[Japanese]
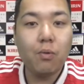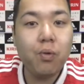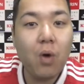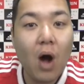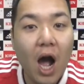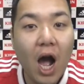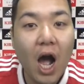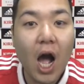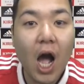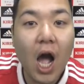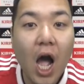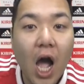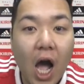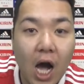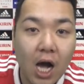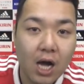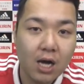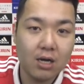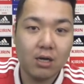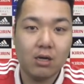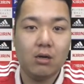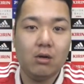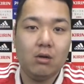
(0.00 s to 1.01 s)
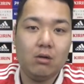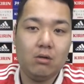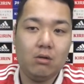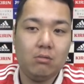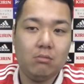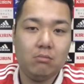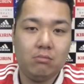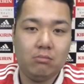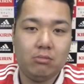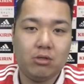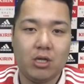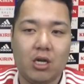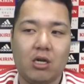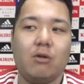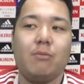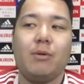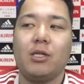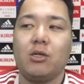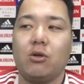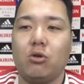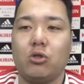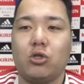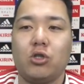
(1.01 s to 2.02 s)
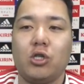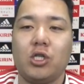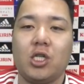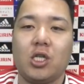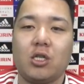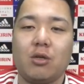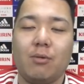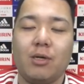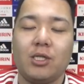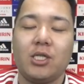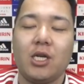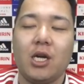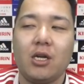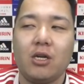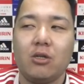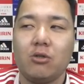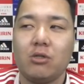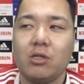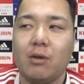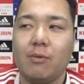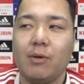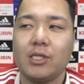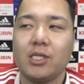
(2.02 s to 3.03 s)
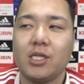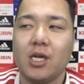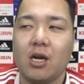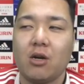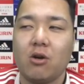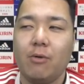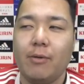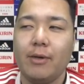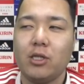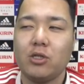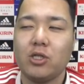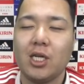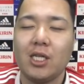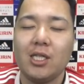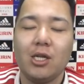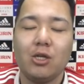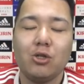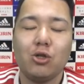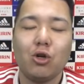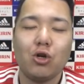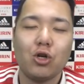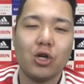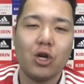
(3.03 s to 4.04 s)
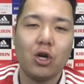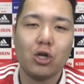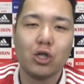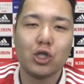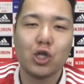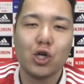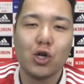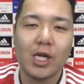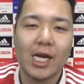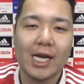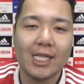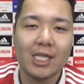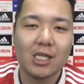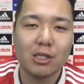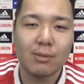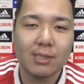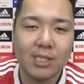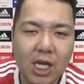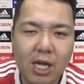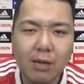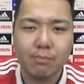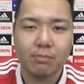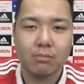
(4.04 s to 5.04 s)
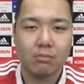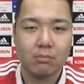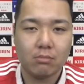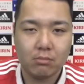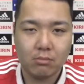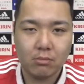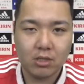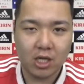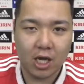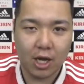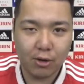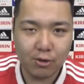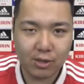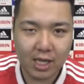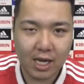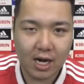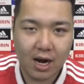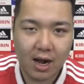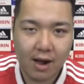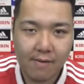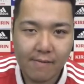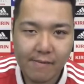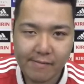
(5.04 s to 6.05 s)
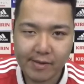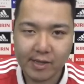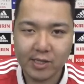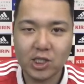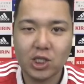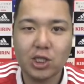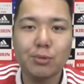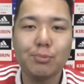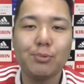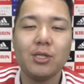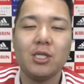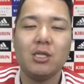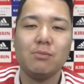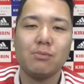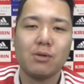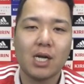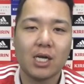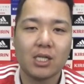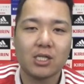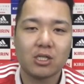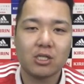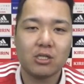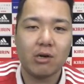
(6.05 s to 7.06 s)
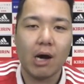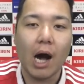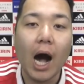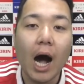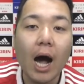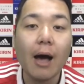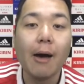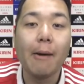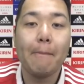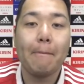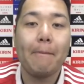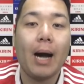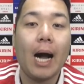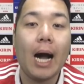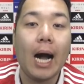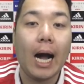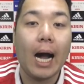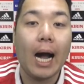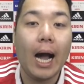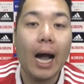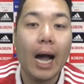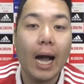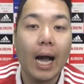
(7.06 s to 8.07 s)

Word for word: わー、最後までご視聴いただきましてありがとうございました。コメント、チャンネル登録よろしくお願いいたします。さようなら。自分にムカつくわ。パー。